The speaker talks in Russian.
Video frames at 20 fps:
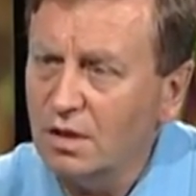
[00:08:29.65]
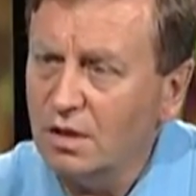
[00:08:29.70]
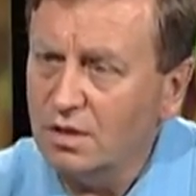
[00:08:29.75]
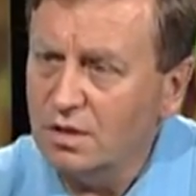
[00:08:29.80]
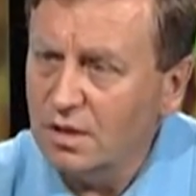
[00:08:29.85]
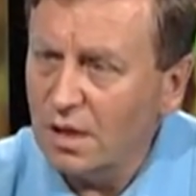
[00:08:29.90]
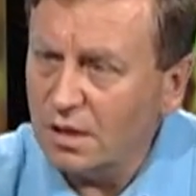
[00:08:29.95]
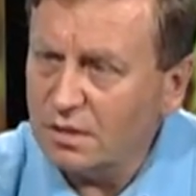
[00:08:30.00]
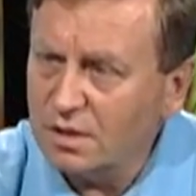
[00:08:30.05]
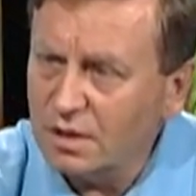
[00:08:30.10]

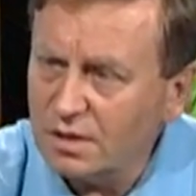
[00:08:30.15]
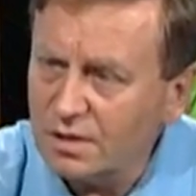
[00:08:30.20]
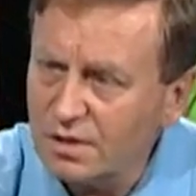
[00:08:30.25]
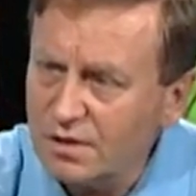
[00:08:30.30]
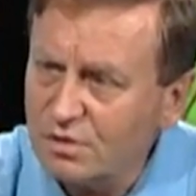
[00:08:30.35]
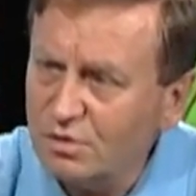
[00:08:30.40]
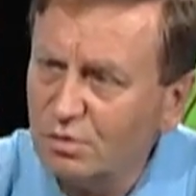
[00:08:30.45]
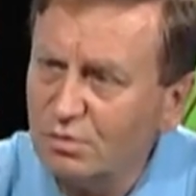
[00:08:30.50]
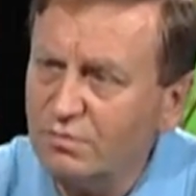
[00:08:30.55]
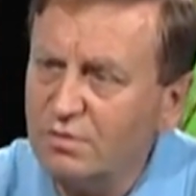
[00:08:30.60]
да, ты
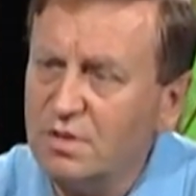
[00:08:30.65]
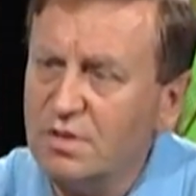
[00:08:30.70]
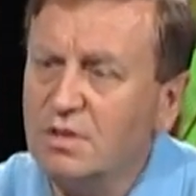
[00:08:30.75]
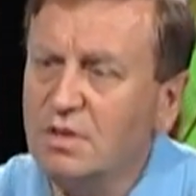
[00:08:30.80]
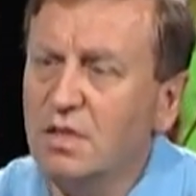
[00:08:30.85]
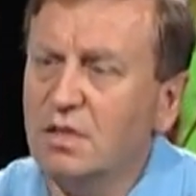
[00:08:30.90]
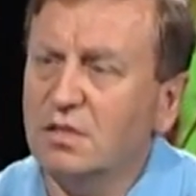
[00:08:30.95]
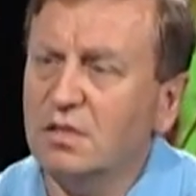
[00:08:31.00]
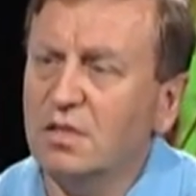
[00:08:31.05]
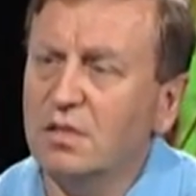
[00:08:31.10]
рожден в
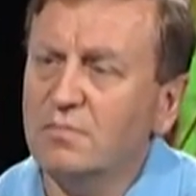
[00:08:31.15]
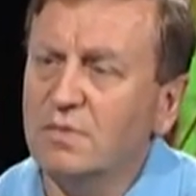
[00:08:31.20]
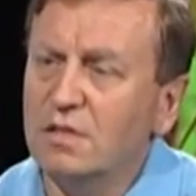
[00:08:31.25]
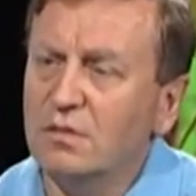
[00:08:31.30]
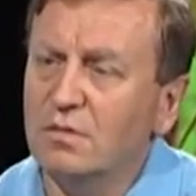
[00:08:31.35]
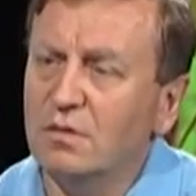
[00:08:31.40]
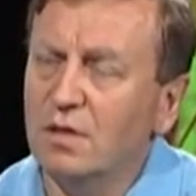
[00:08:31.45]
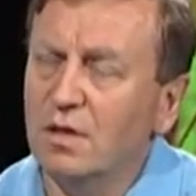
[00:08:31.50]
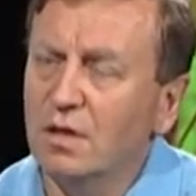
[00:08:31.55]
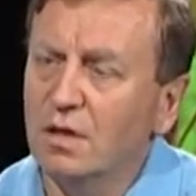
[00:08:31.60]
христианском
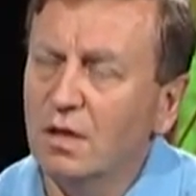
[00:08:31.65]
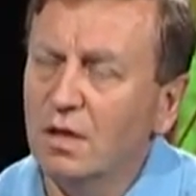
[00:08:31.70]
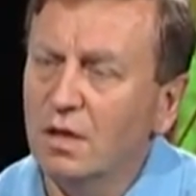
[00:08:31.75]
семье.